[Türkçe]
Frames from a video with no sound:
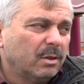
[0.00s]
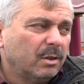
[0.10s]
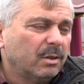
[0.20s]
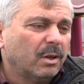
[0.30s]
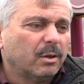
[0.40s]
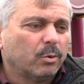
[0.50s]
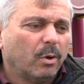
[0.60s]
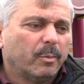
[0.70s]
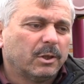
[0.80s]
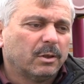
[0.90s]
internet
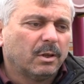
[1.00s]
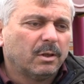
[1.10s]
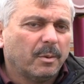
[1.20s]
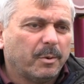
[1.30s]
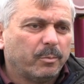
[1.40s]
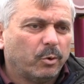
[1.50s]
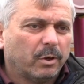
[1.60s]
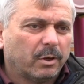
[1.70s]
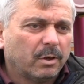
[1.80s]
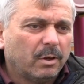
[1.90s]
olmadığından
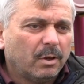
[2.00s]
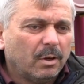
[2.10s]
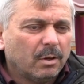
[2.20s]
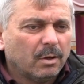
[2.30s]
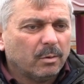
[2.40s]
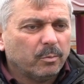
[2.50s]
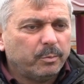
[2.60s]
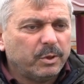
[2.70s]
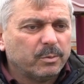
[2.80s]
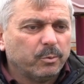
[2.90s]
yapamıyorlar.
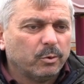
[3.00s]
Biz